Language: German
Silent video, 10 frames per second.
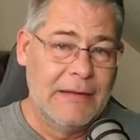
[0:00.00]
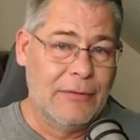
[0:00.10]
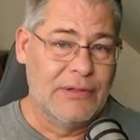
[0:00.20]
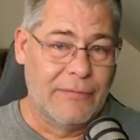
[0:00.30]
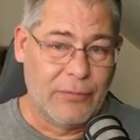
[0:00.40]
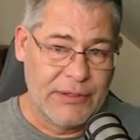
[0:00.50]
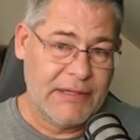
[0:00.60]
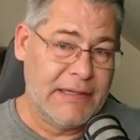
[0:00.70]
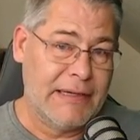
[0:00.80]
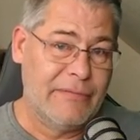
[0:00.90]
Und da wollte ich
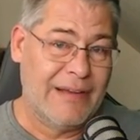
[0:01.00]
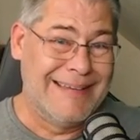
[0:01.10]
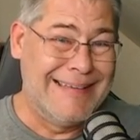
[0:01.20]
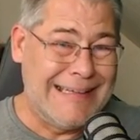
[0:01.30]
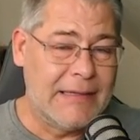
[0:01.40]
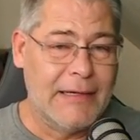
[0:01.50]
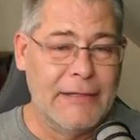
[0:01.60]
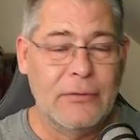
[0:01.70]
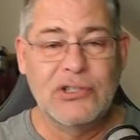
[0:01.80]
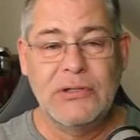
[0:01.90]
in jedem Fall nicht
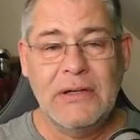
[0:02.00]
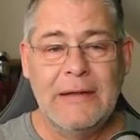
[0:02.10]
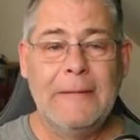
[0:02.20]
reinrutschen.